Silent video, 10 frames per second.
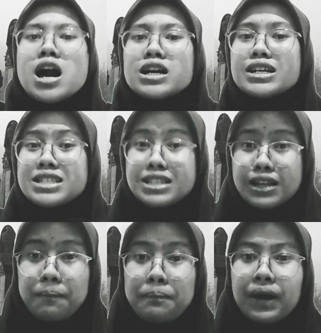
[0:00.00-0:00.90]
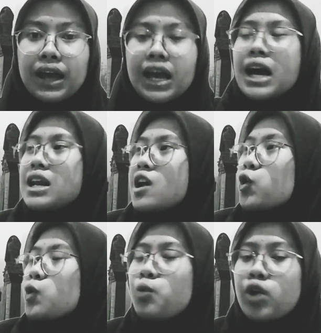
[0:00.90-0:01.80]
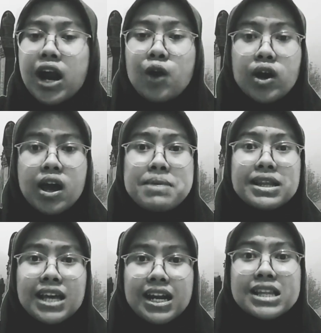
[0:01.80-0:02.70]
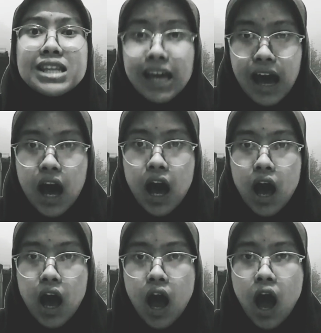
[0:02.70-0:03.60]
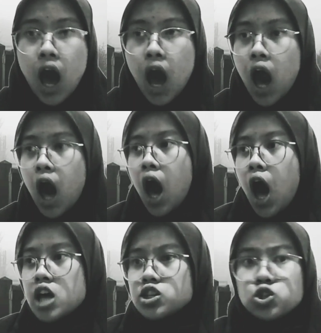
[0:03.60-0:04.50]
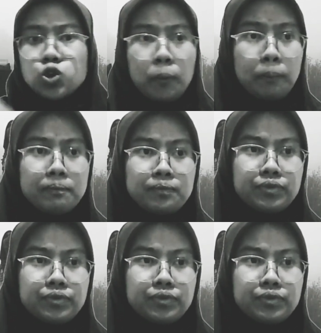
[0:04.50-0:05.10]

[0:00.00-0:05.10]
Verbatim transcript: Ges nepi dina kuburan anu ayah benteng nate ya. Sup,